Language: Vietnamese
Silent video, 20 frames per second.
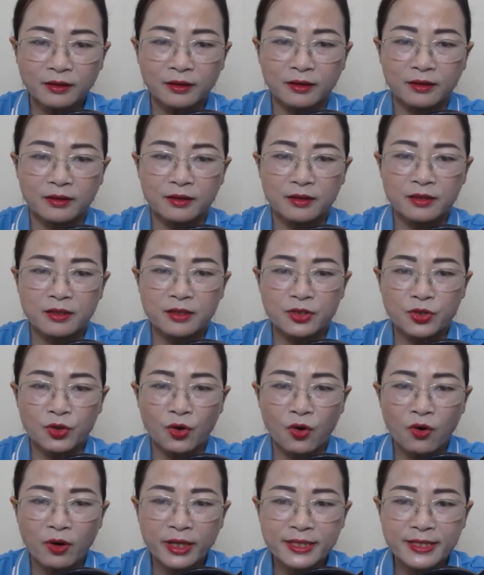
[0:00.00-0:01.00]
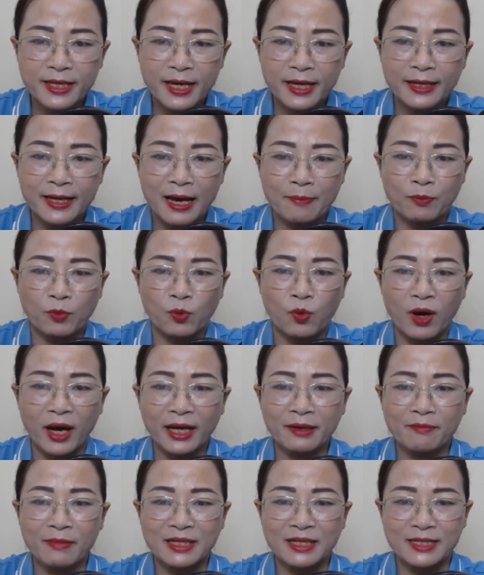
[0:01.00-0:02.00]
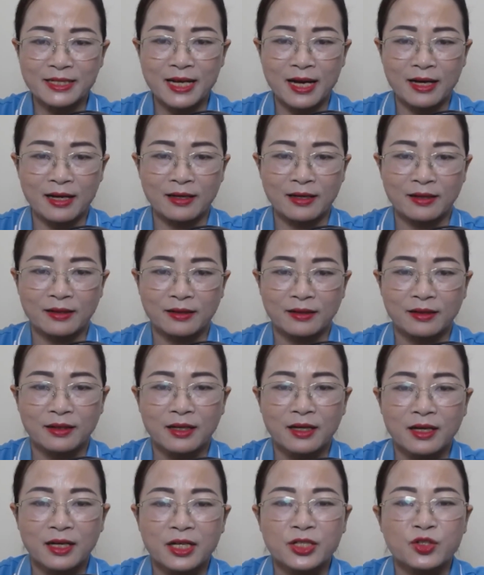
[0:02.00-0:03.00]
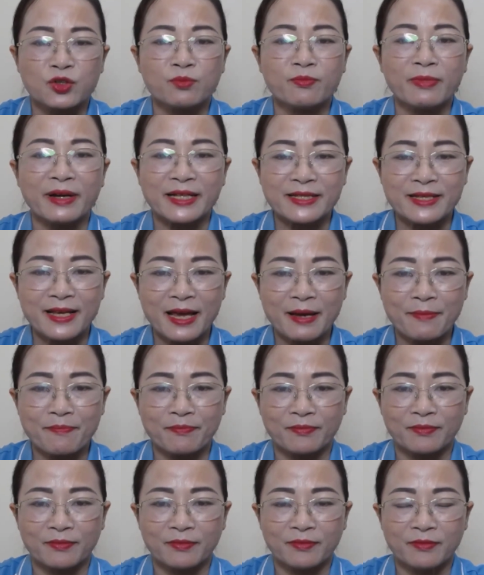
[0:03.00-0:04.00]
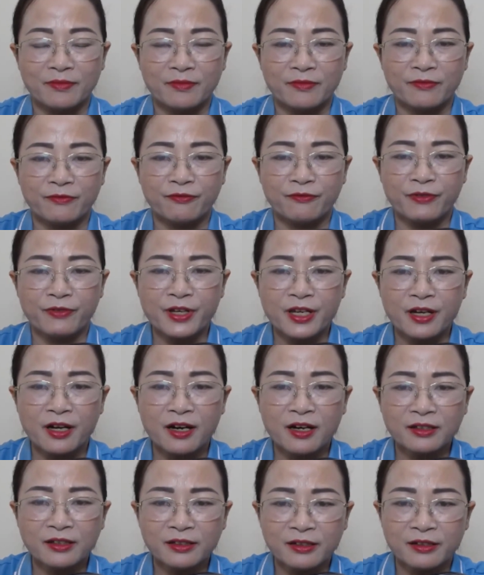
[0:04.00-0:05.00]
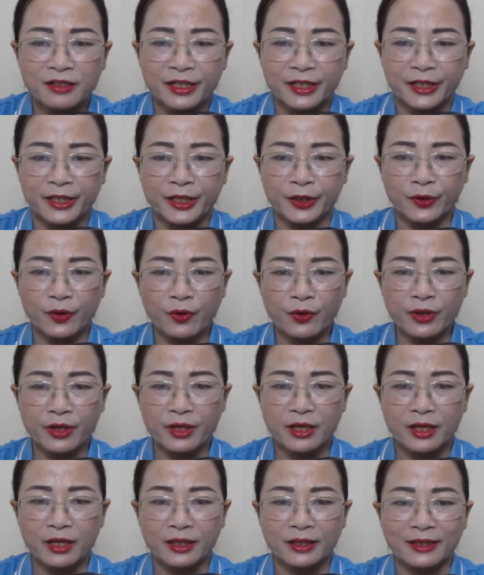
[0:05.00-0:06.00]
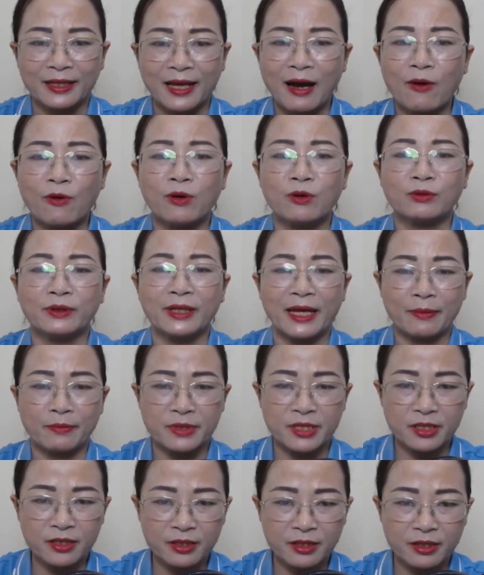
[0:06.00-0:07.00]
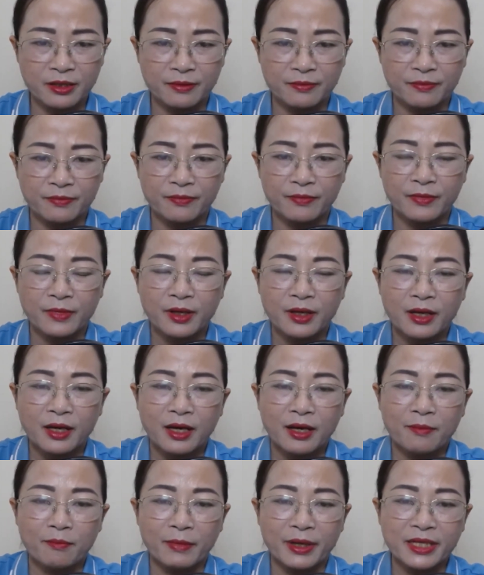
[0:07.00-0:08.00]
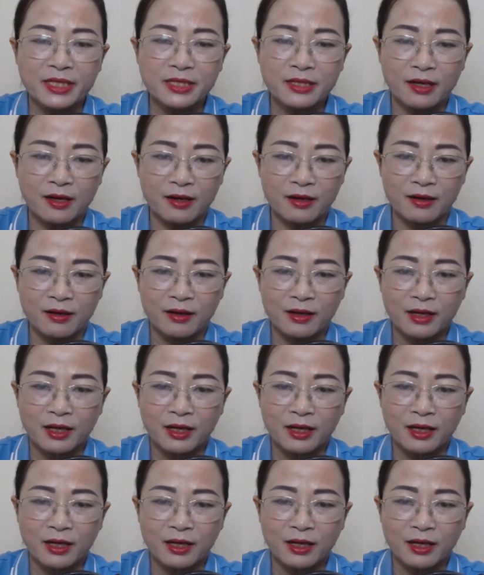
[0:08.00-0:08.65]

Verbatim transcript: ngực chỗ cái xe đạp của anh mà rằng Chúng mày xem, vì hơn người thì thôi, tao không thèm chơi. Bấy giờ,